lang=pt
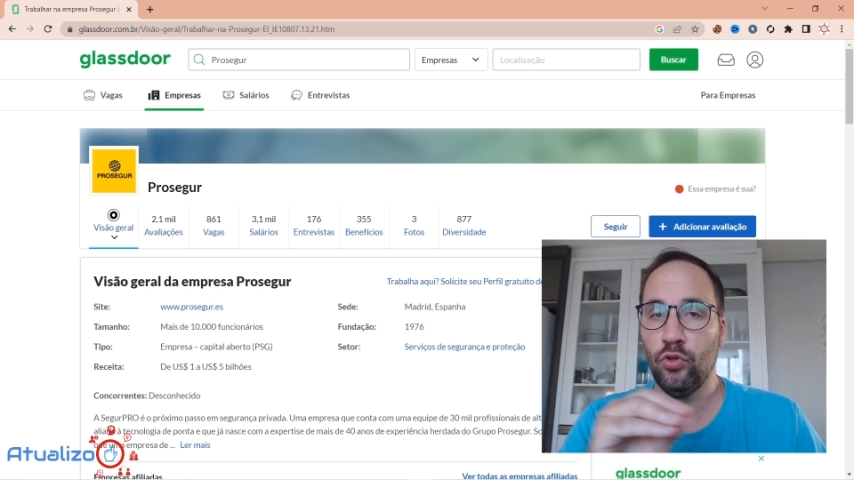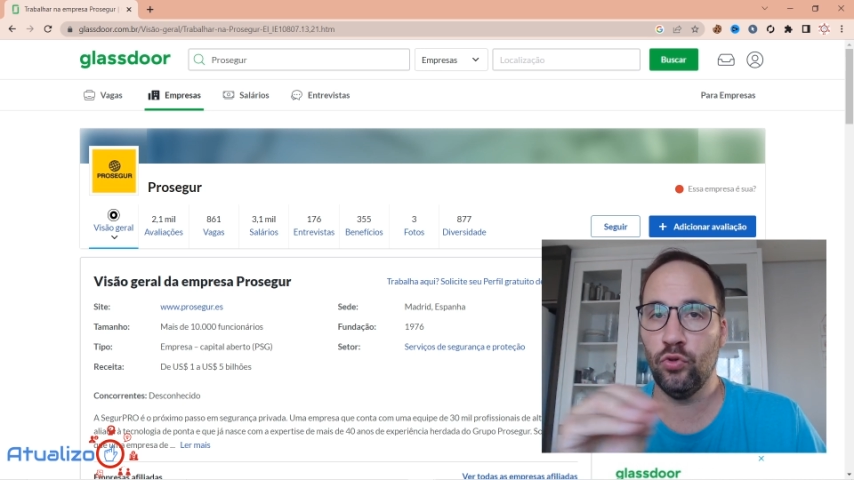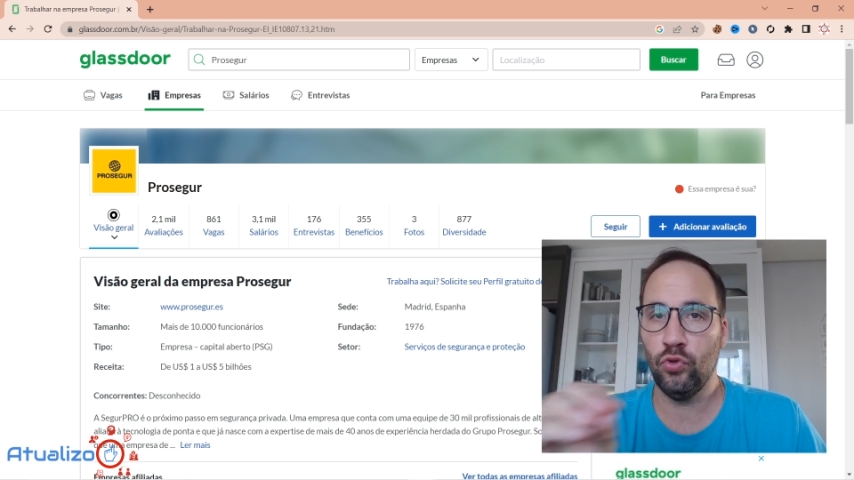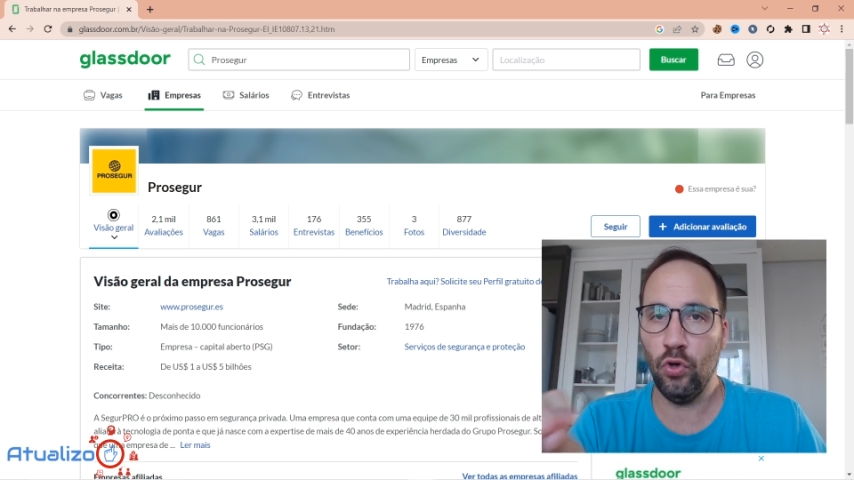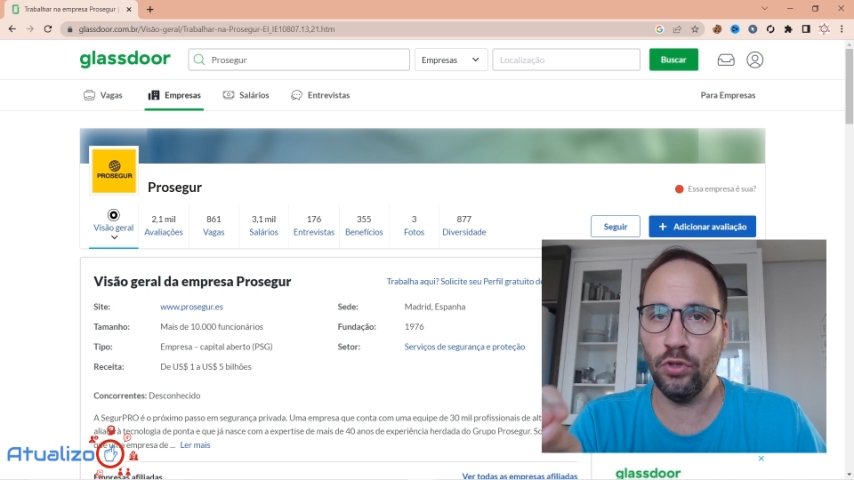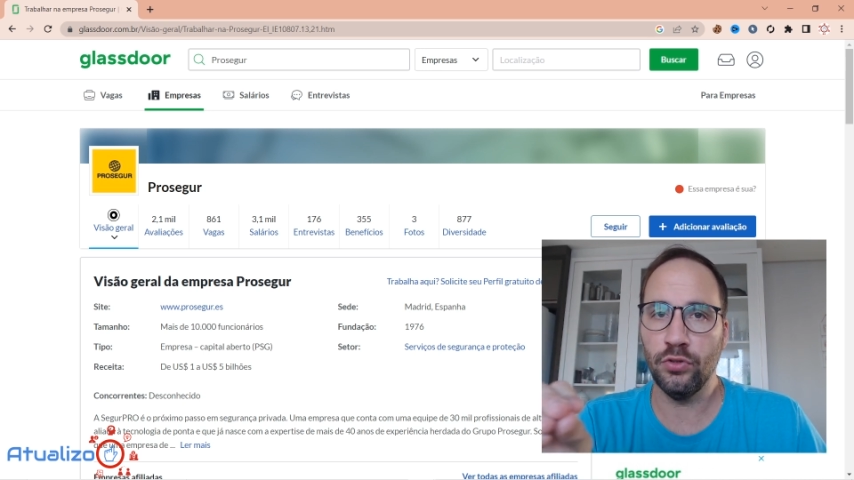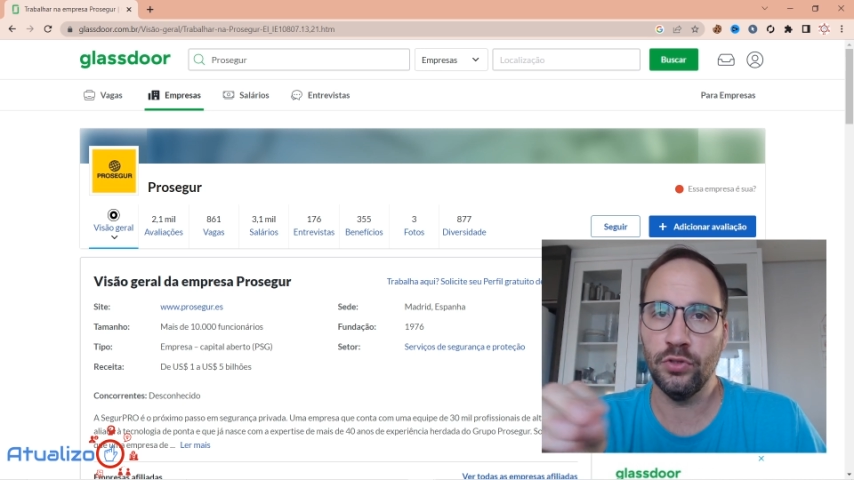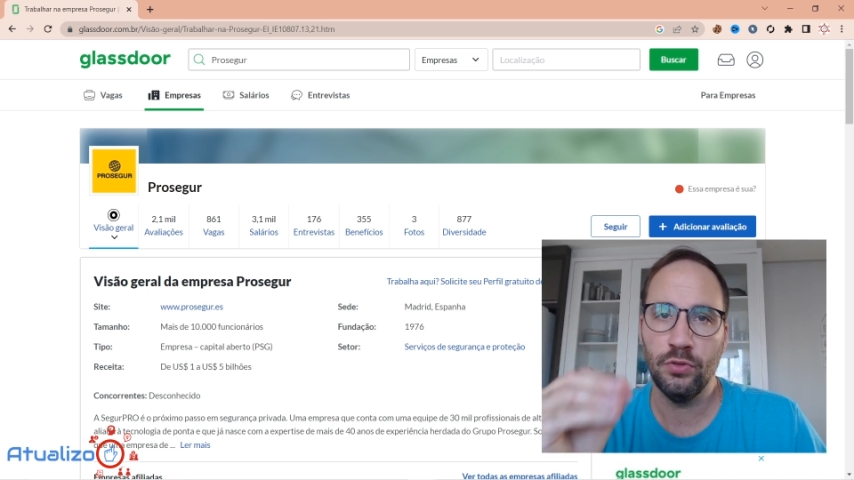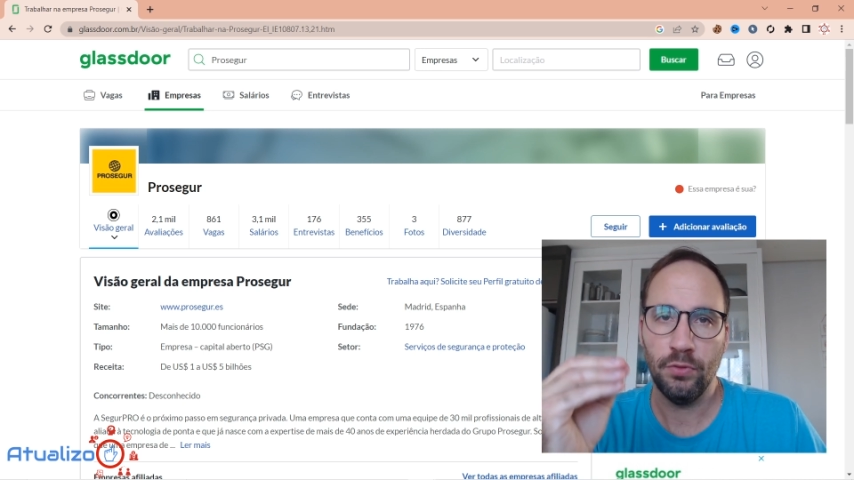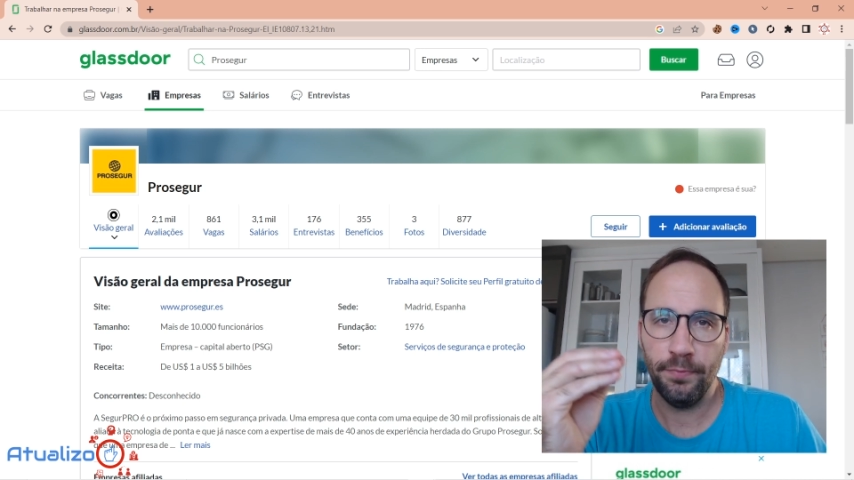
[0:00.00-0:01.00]

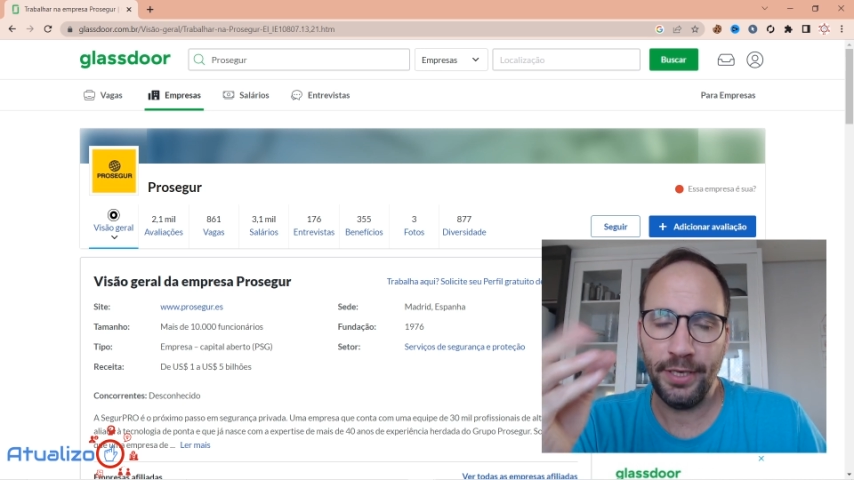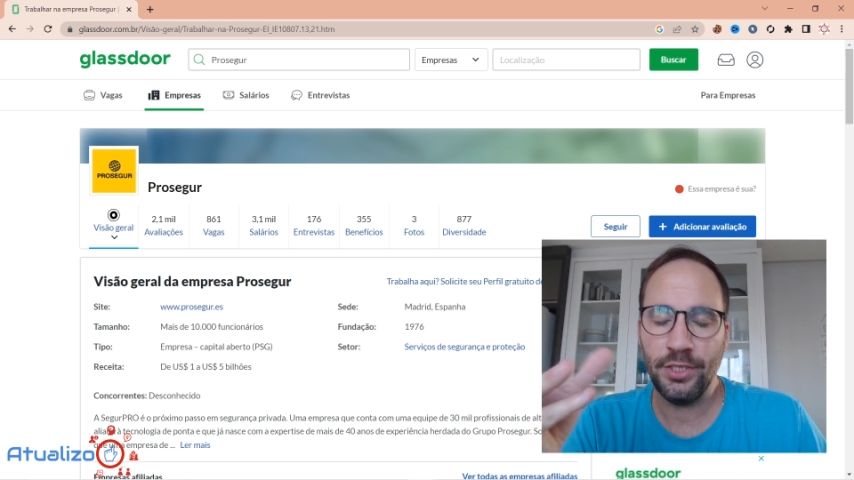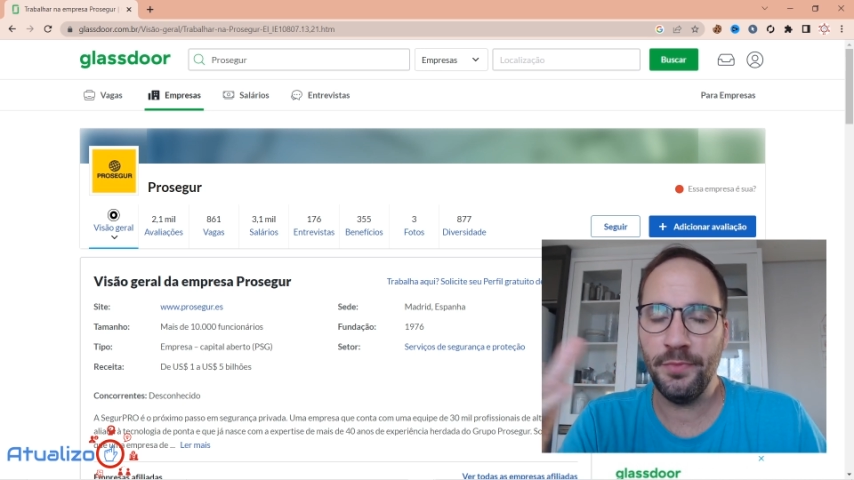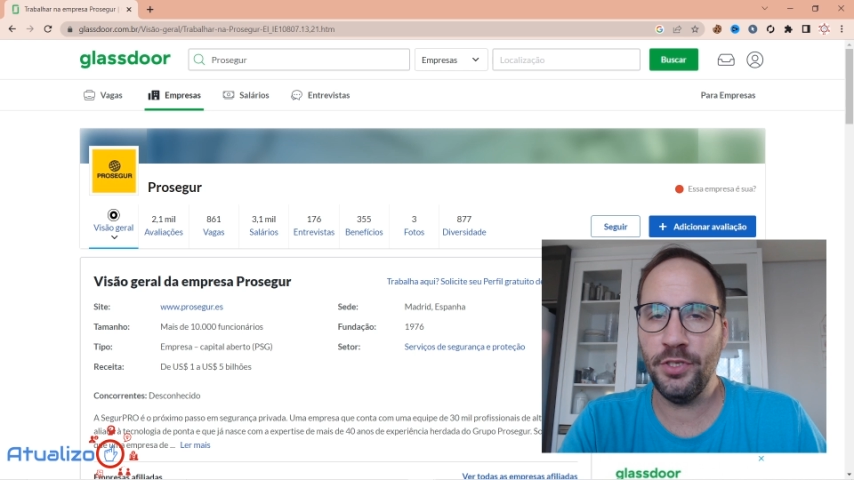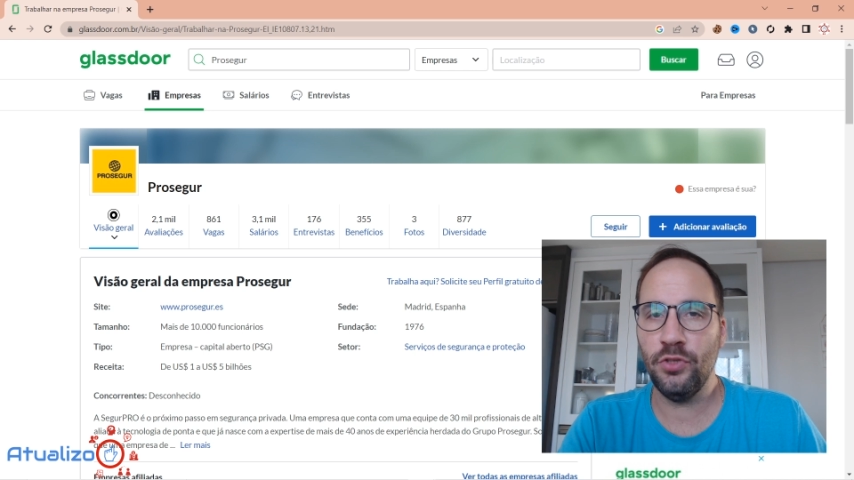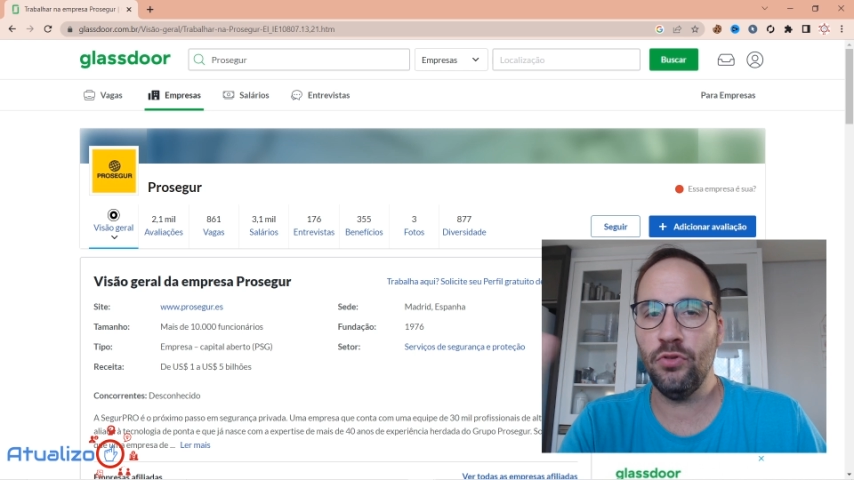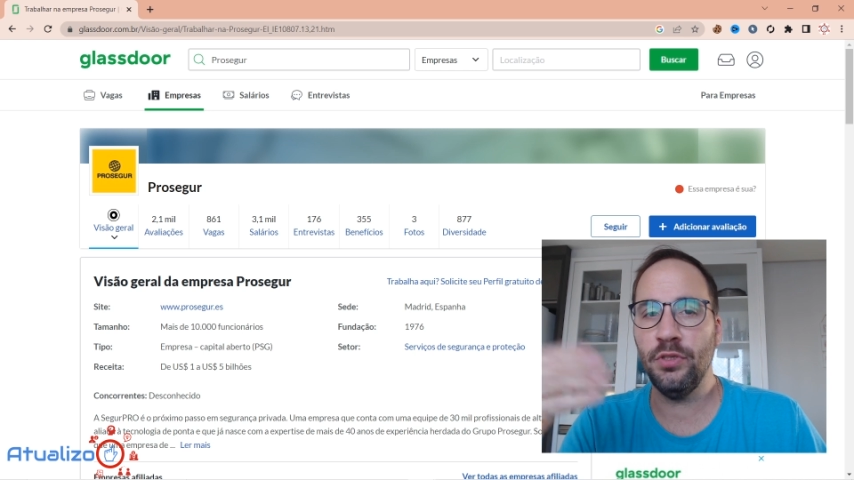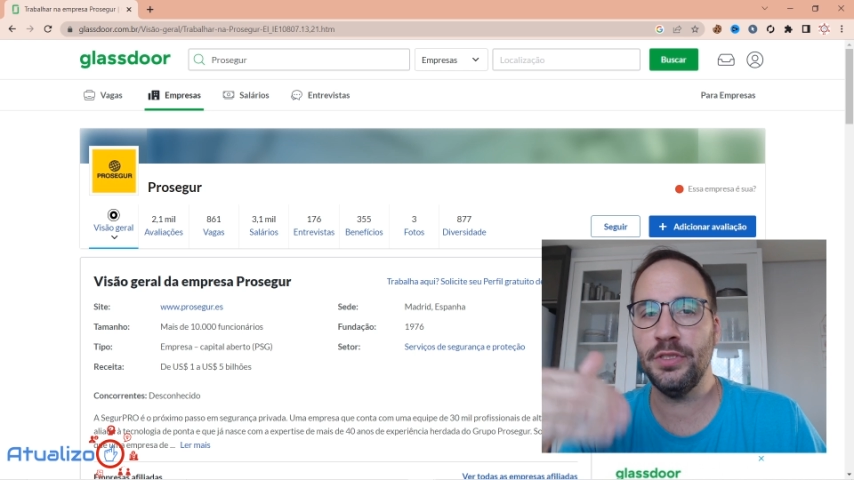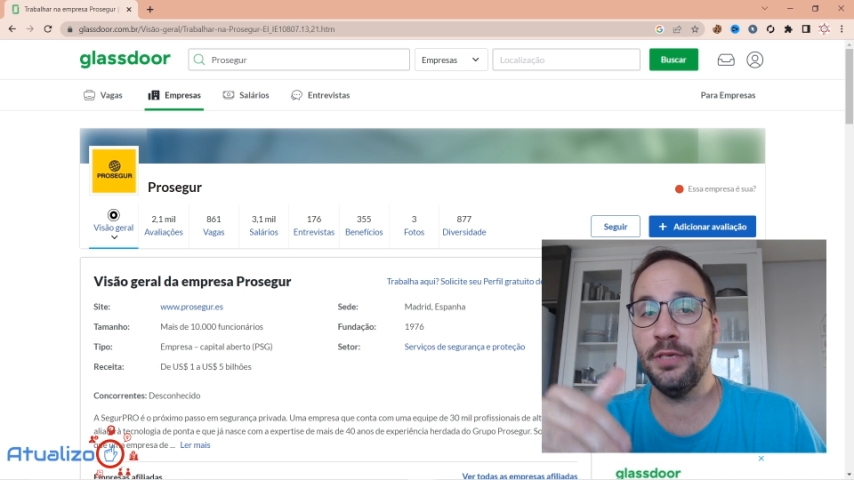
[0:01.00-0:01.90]
todos, praticamente todos